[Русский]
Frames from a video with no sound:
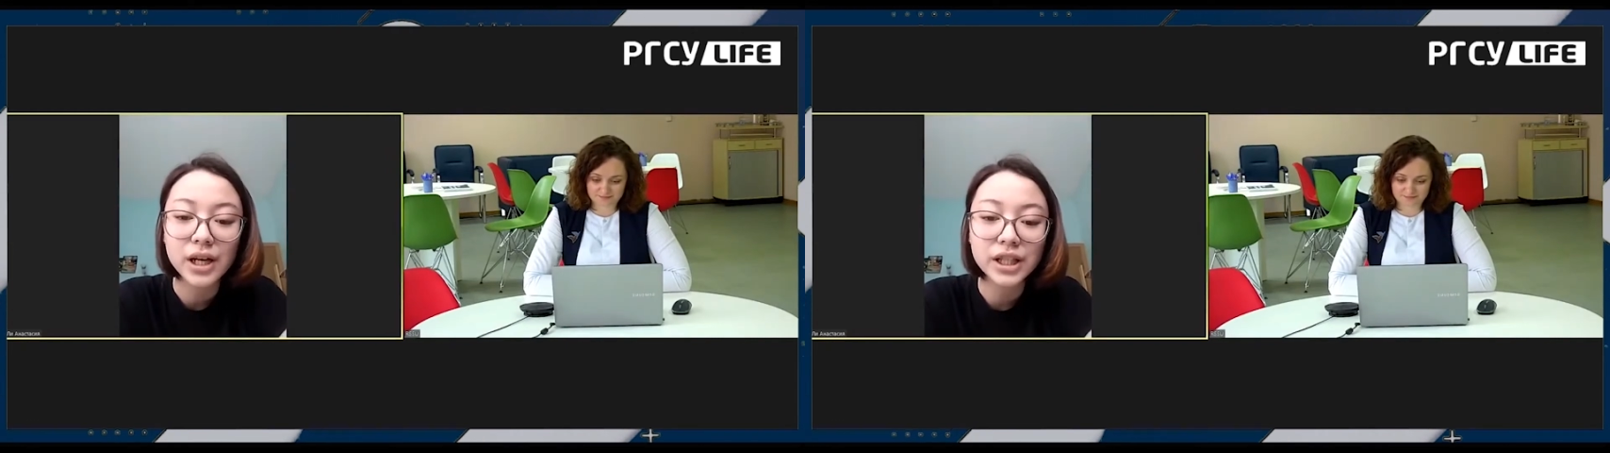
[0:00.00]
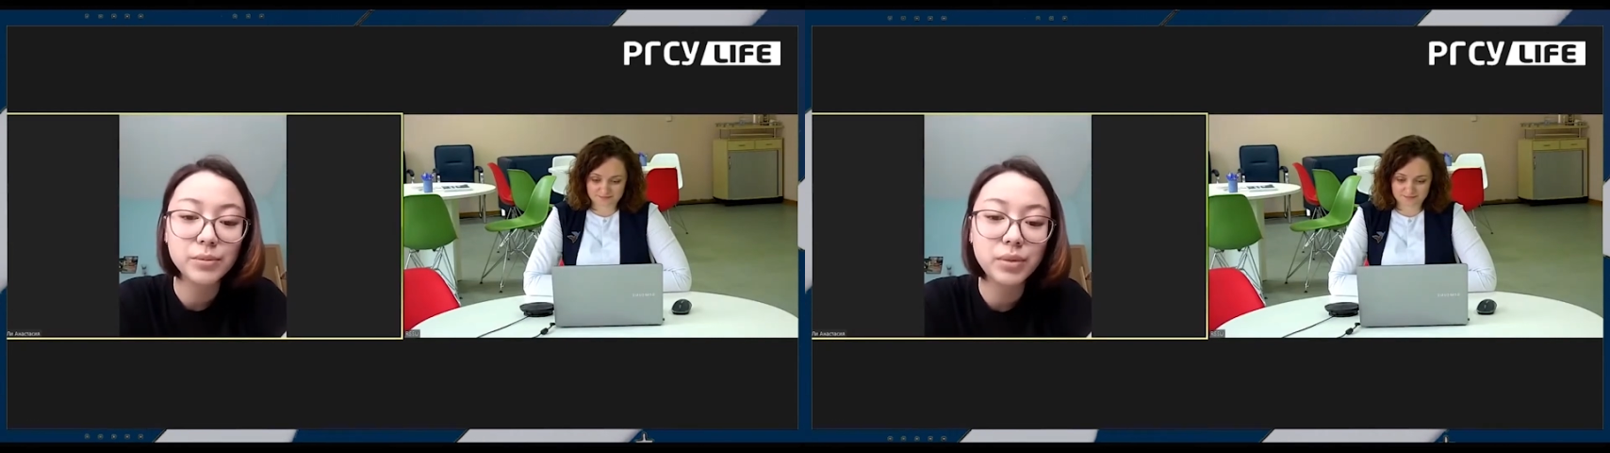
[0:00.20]

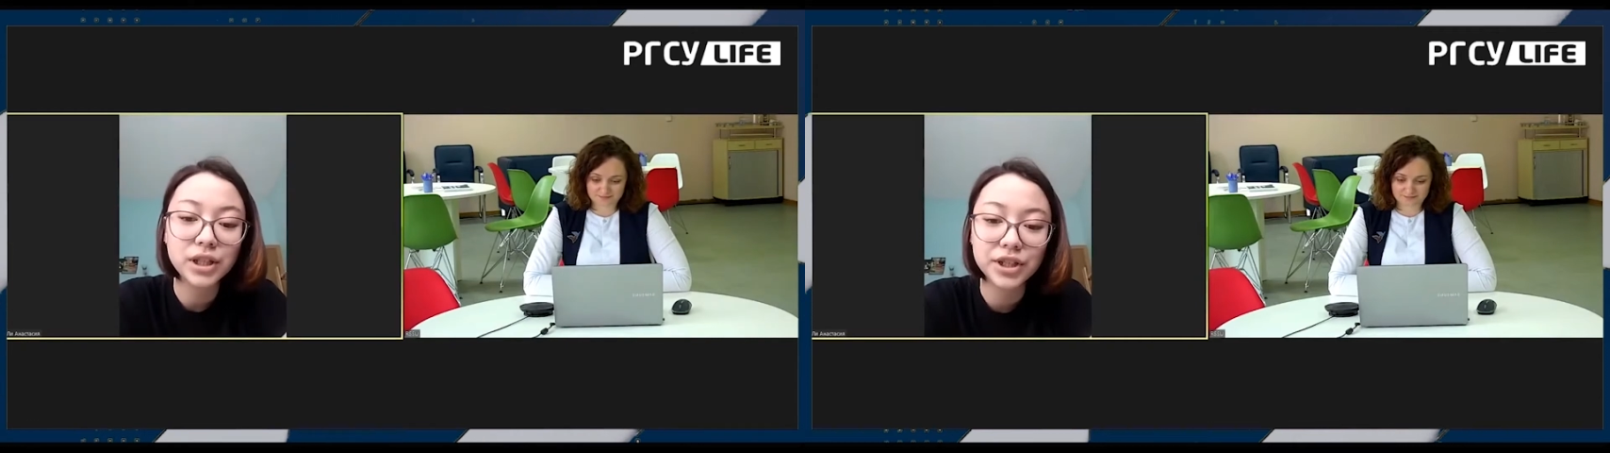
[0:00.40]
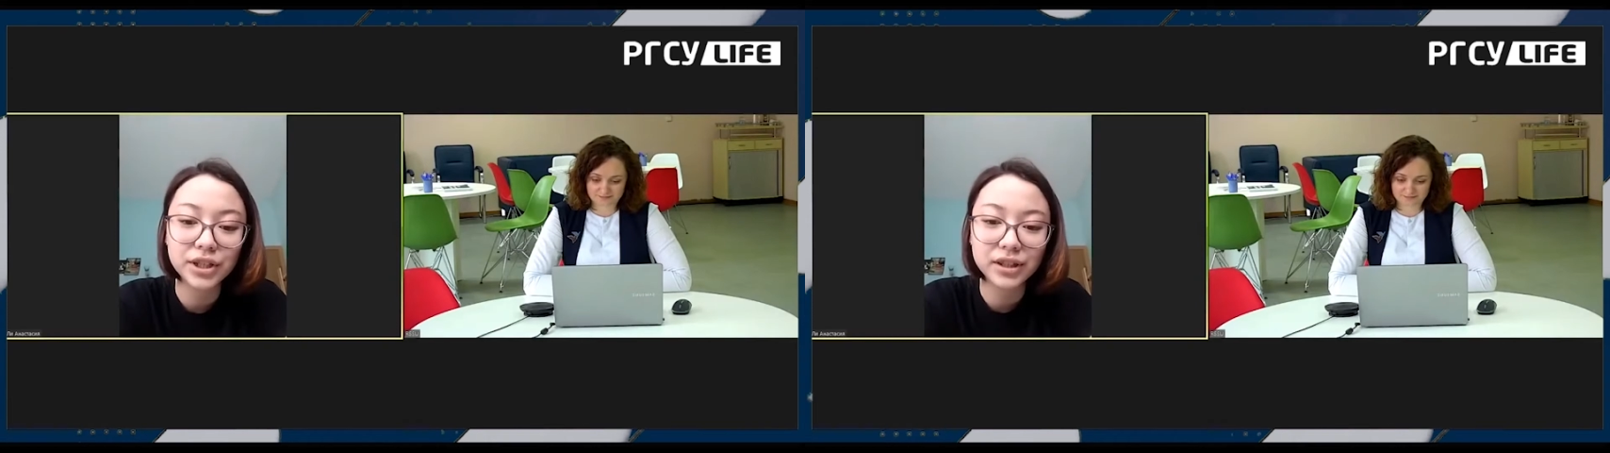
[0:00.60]

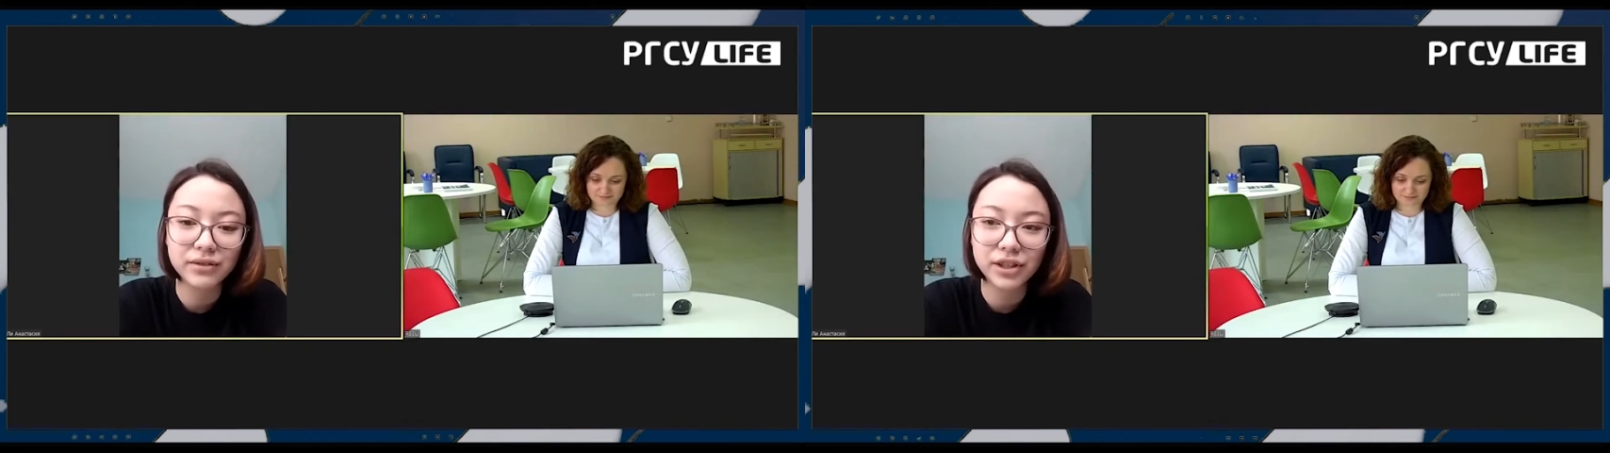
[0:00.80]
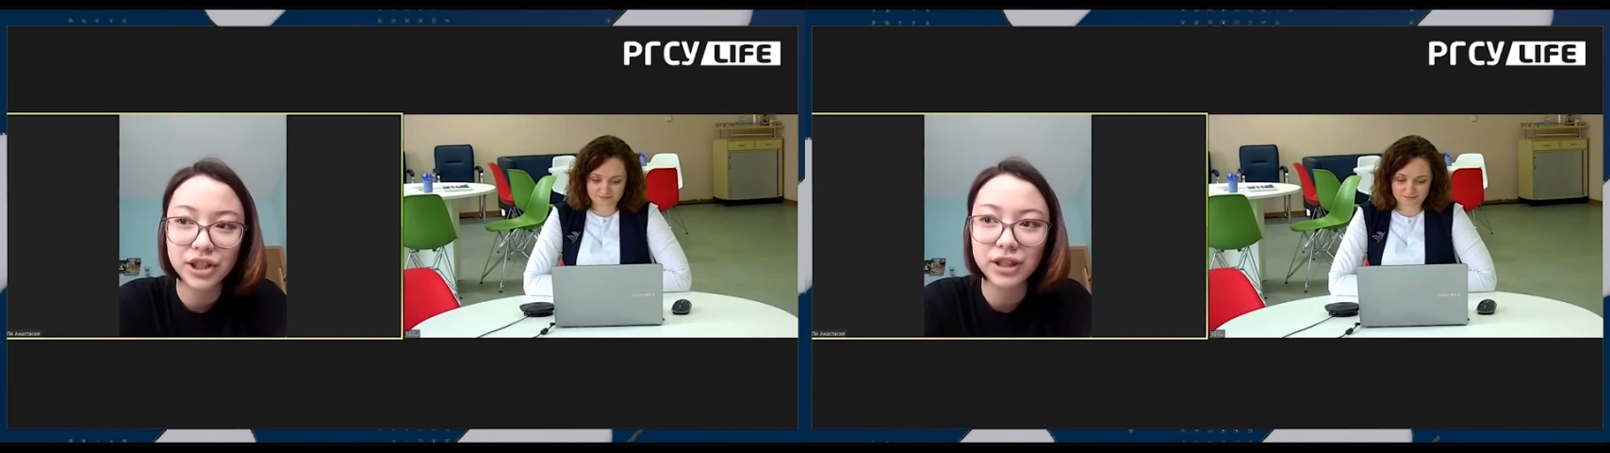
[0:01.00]
небольших
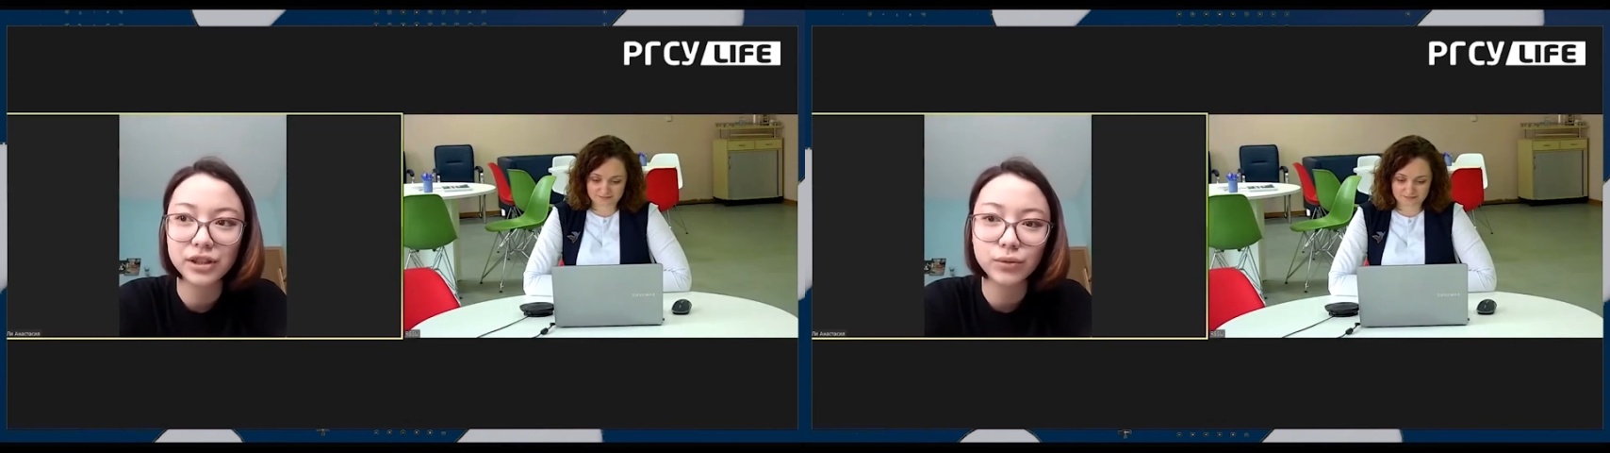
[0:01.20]
совершенно,